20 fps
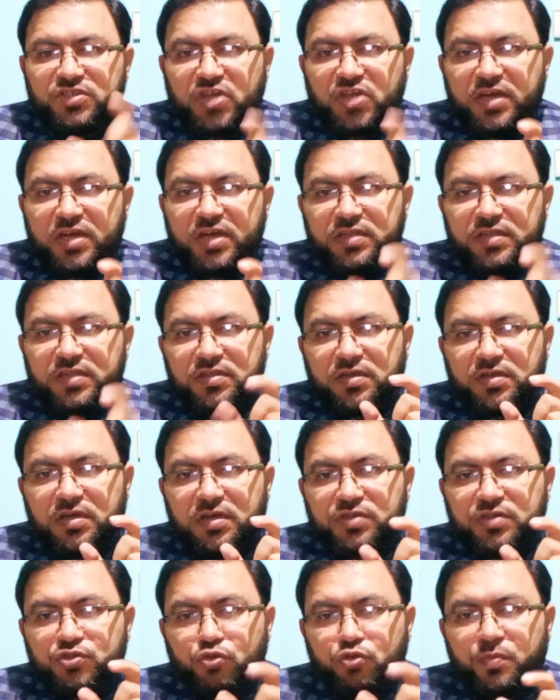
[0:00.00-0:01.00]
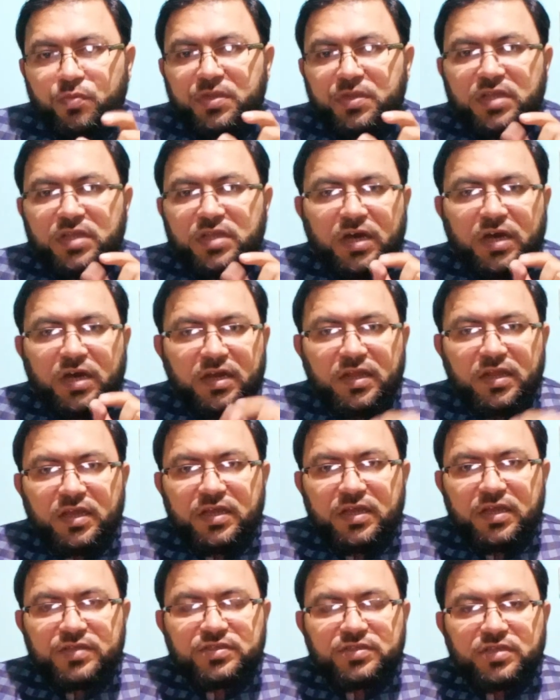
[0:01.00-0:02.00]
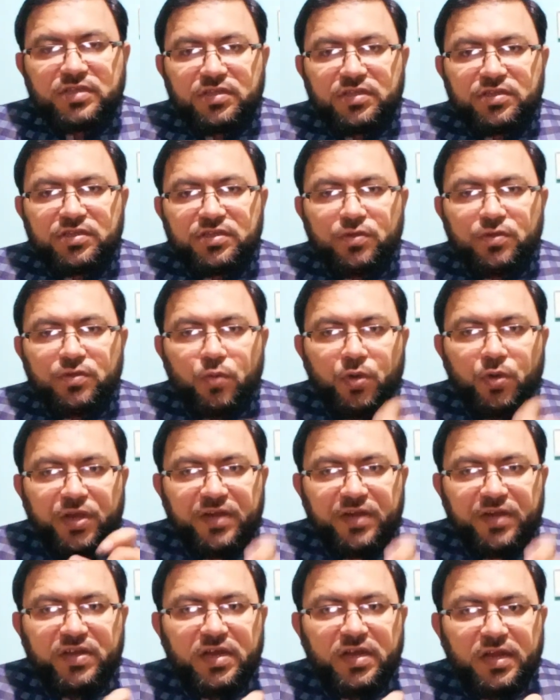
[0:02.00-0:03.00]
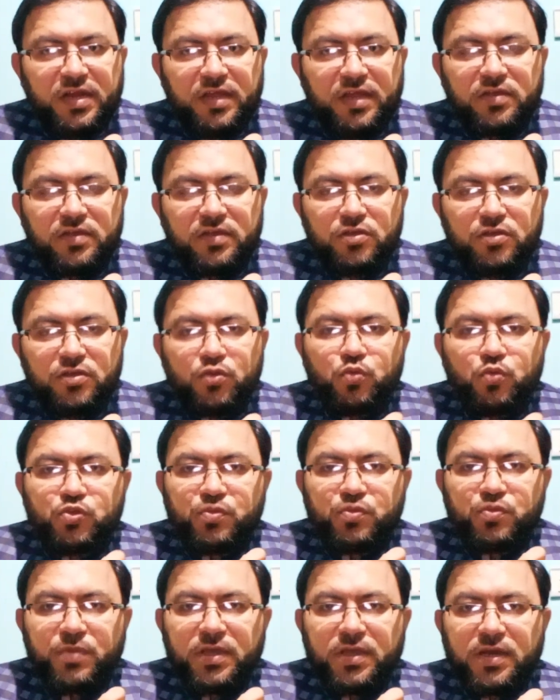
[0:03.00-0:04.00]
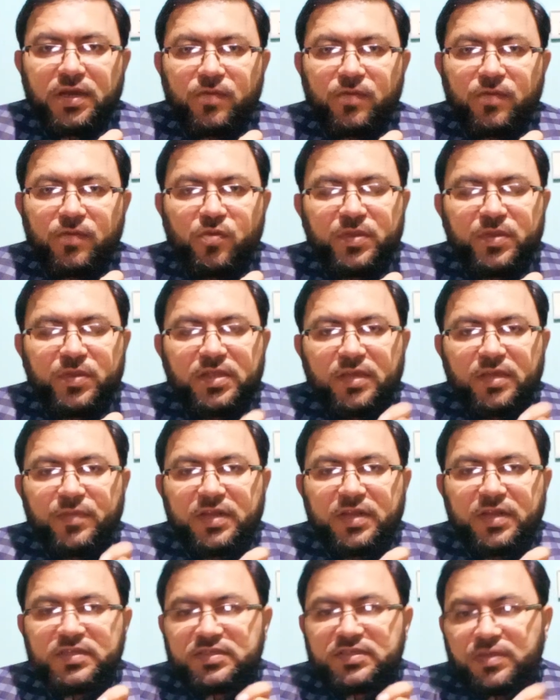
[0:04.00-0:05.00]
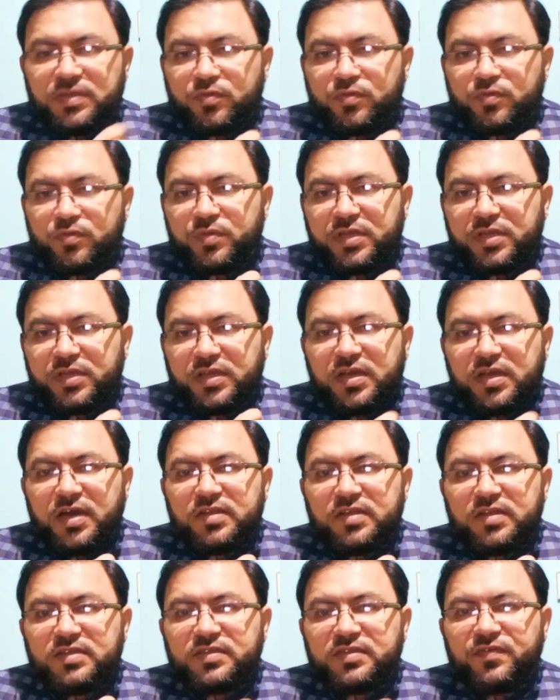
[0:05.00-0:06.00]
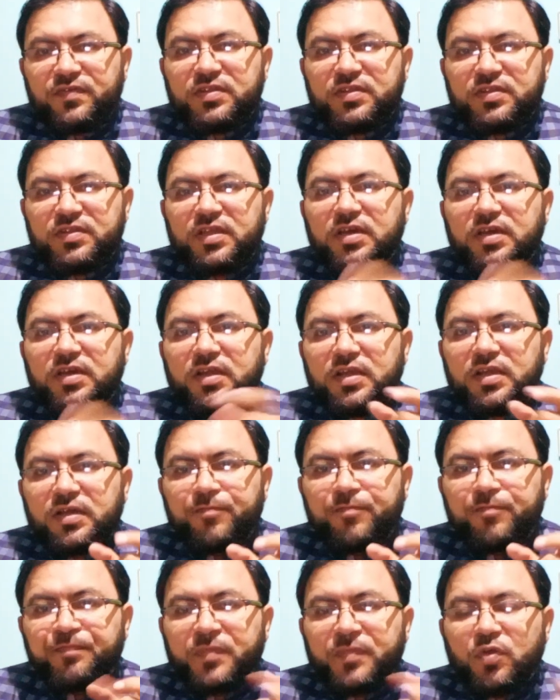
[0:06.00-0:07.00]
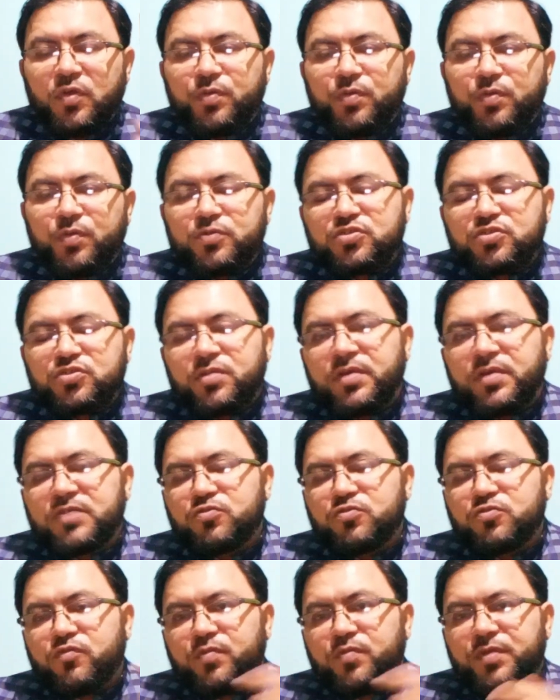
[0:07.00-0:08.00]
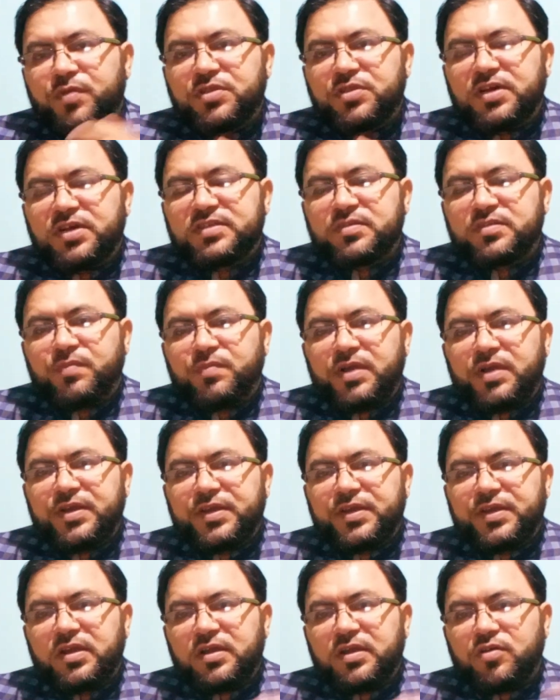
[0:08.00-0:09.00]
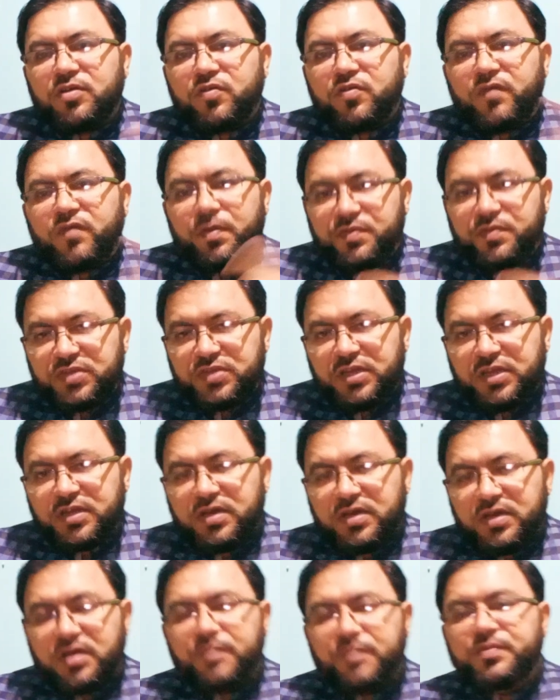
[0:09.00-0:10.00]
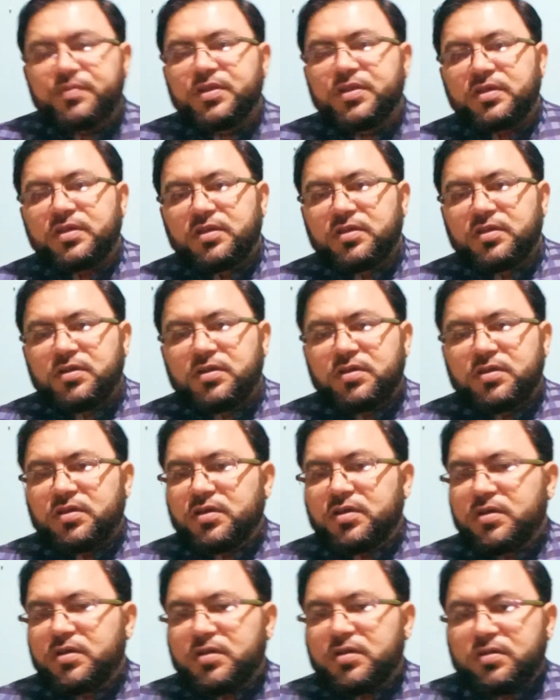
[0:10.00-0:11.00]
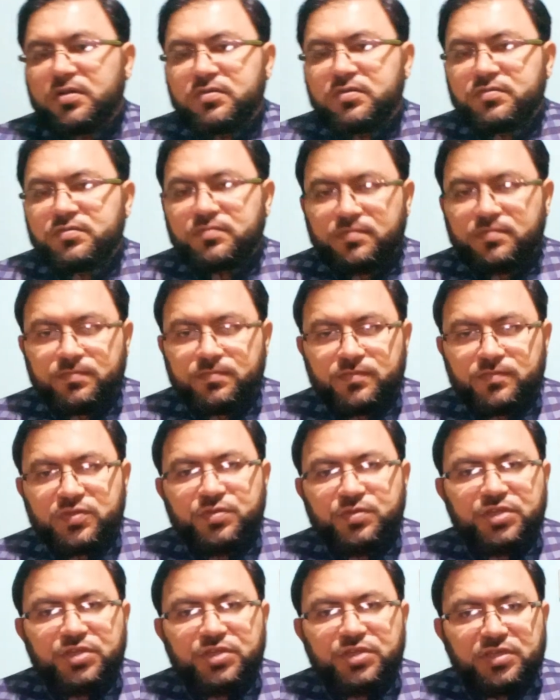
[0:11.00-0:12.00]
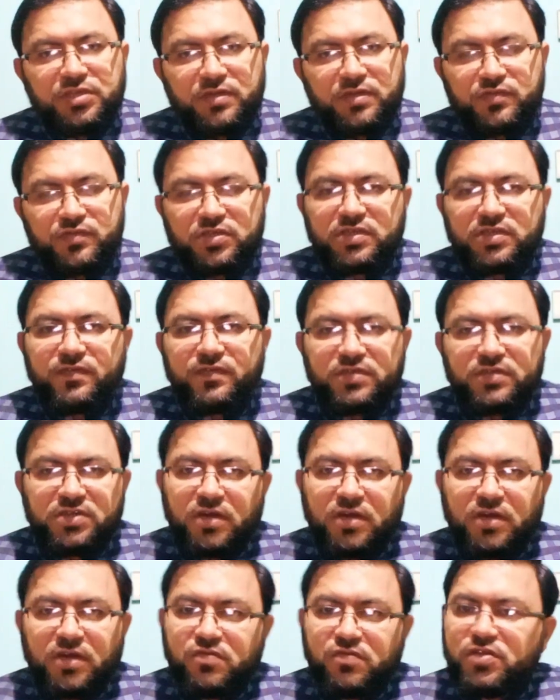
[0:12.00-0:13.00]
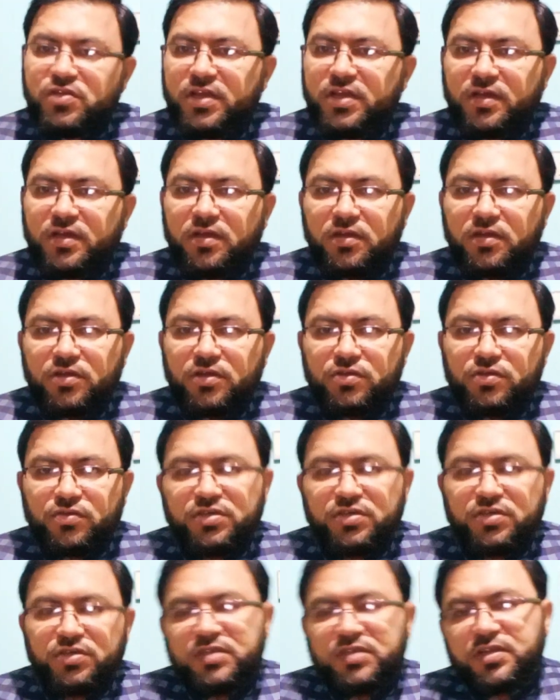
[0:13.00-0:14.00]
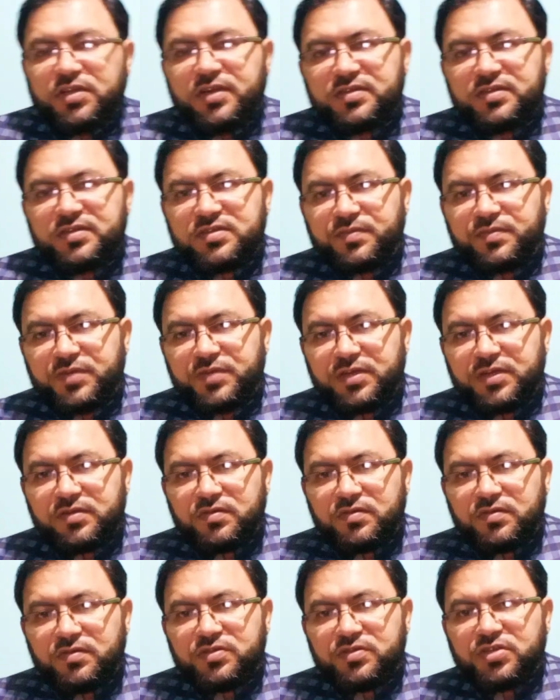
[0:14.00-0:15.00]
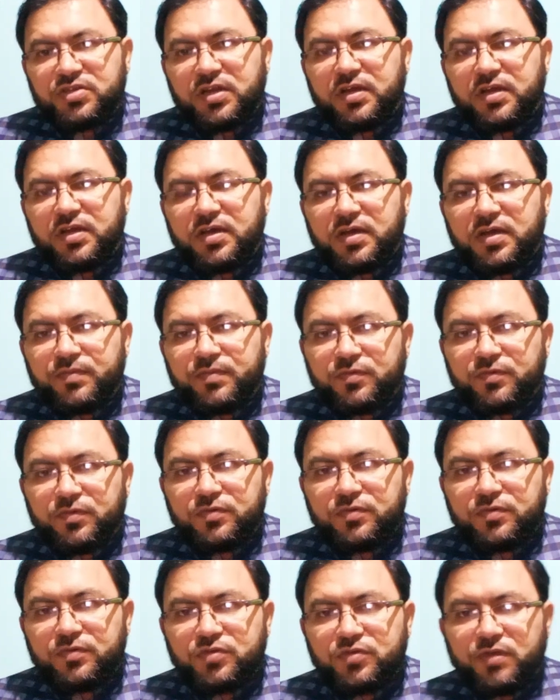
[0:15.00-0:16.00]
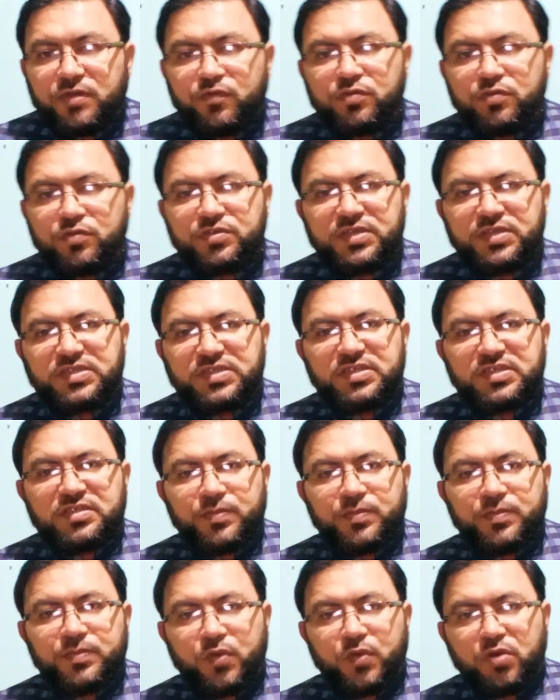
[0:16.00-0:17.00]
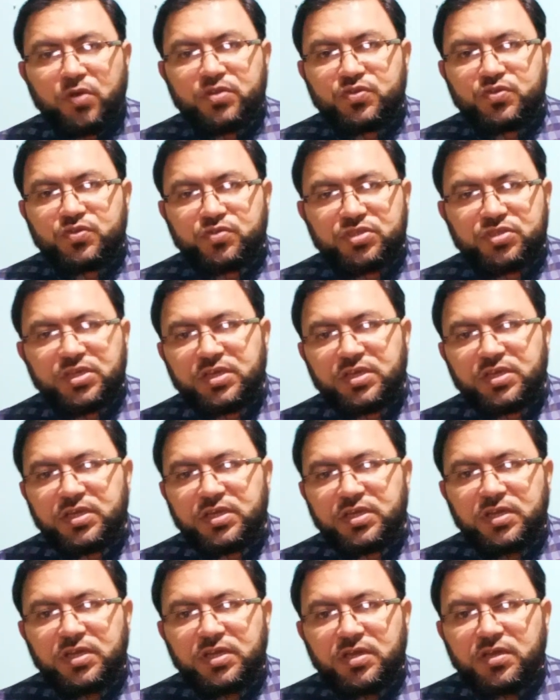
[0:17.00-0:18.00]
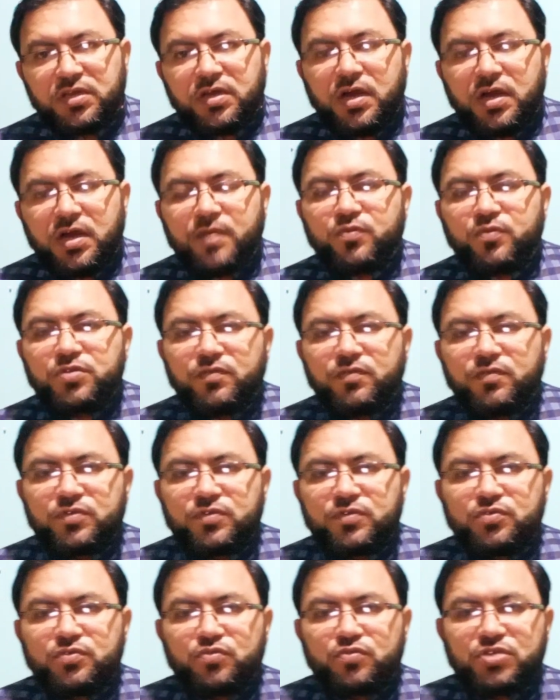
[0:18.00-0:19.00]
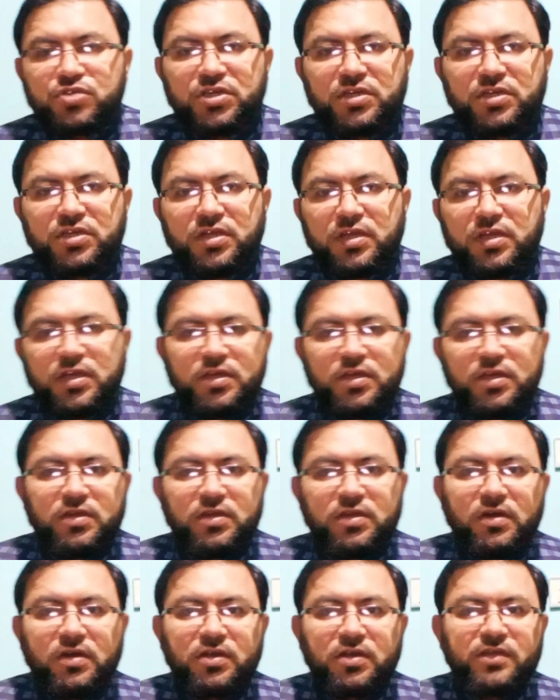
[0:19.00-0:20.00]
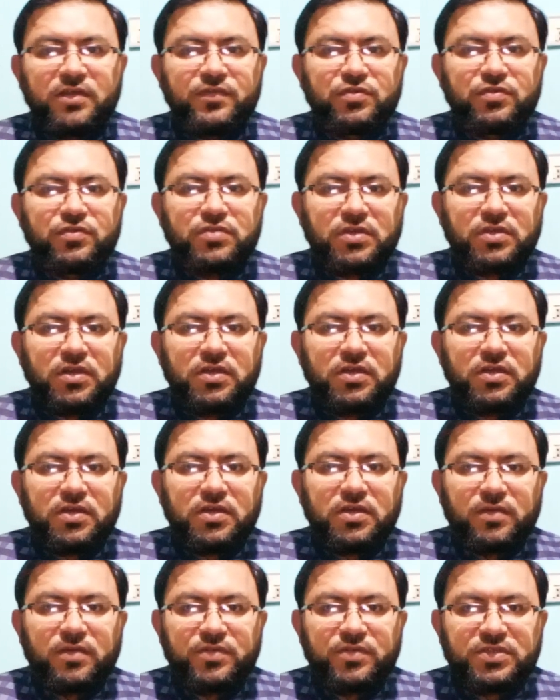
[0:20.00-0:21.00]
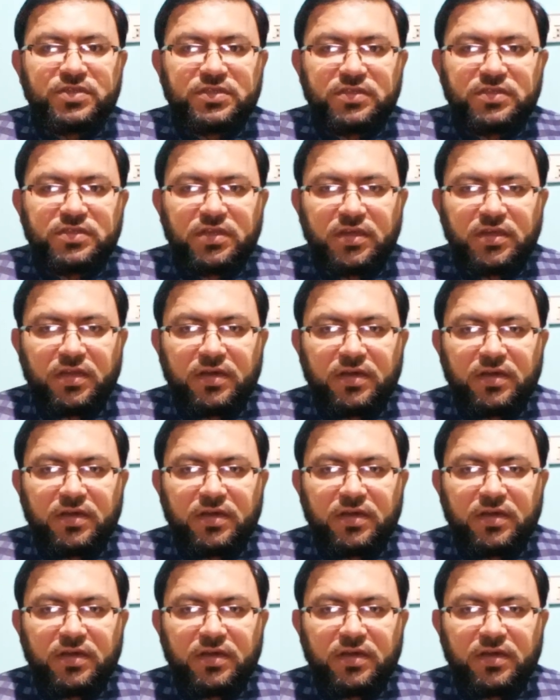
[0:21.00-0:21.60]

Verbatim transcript: चांद का जो मदार है जिसके अंदर ये रोटेट कर रहा है उसमें आपको पता है कि मैंने जैसे आपको बताया कि आधा सफ़र तय करेगा और फिर उसके बाद जो है वो अपने मदार से बाहर निकल आएगा और वापस चलेगा अपने ज़मीन की तरफ उसका सफ़र स्टार्ट हो जाएगा तो ये थी लेटेस्ट अपडेट इन आपको जो है वो जैसे जैसे प्रोग्रेस होती जाएगी आपको जो है वो ज़रूर शेयर करेंगे अगली वीडियो तक के लिए हमें इजाज़त दें अल्लाह